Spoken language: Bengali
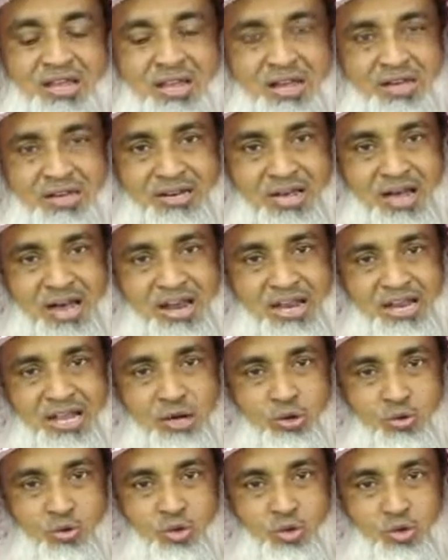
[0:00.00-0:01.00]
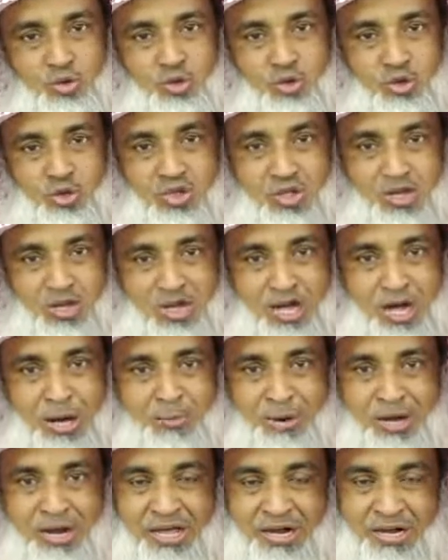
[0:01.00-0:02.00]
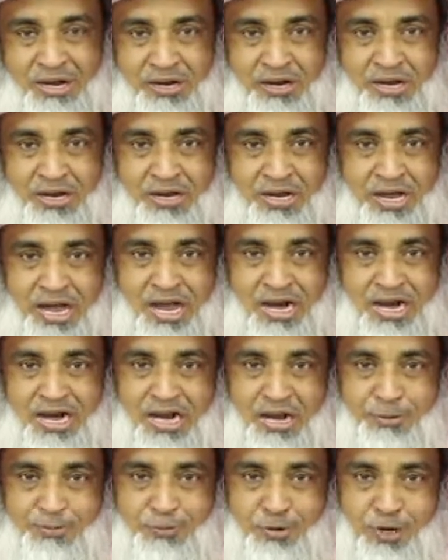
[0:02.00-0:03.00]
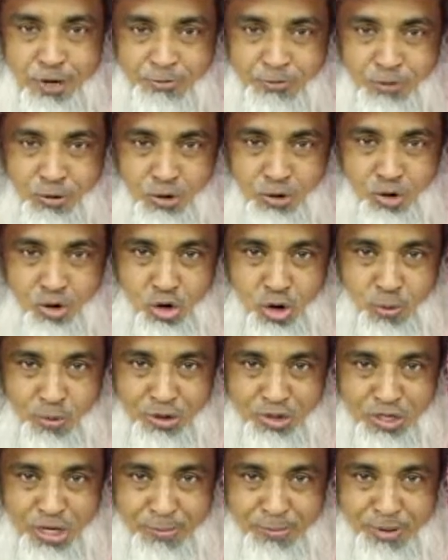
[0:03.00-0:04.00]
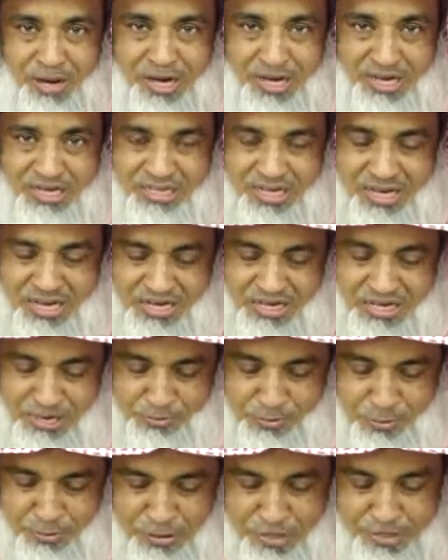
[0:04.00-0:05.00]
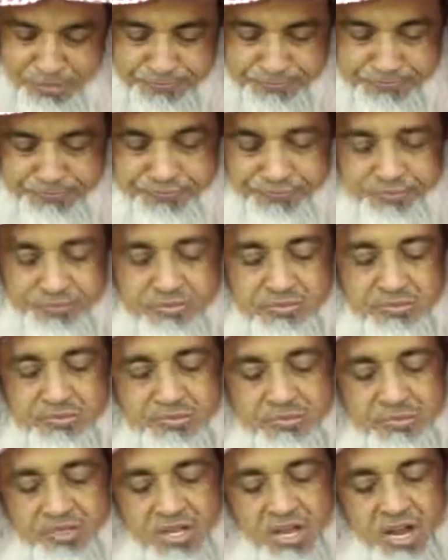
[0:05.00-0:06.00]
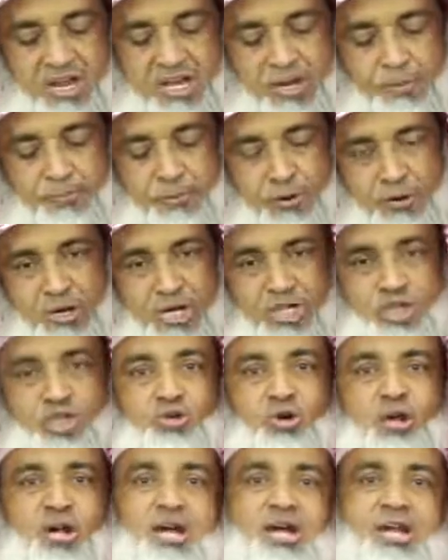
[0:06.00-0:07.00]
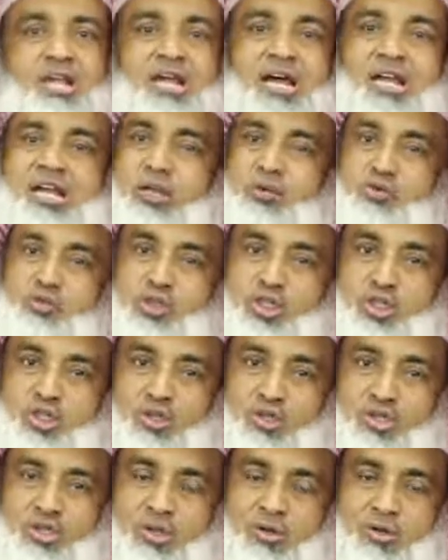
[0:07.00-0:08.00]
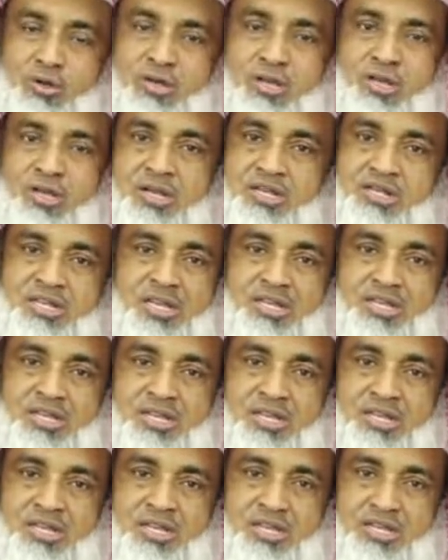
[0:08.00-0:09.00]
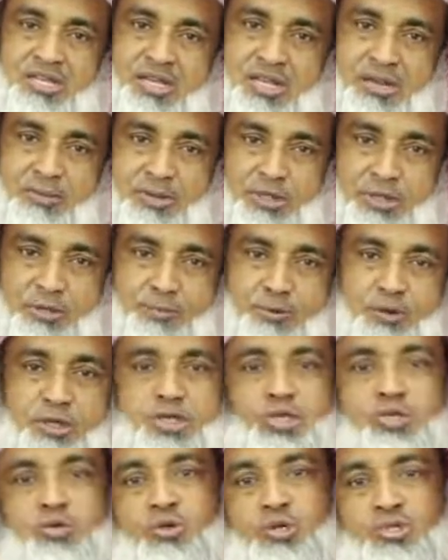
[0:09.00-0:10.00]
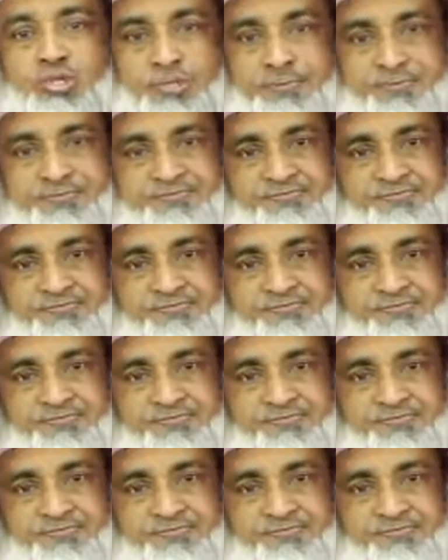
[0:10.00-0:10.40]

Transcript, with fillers: এটা আল্লাহর কুদরতে কামেলার আল্লাহ পরিপূর্ণ ক্ষমতার মালিক তার একটি প্রমাণ এটা প্রকাশ করাটাই আল্লাহর উদ্দেশ্য ছিল তাই তিনি এর মাধ্যমে প্রকাশ করেছেন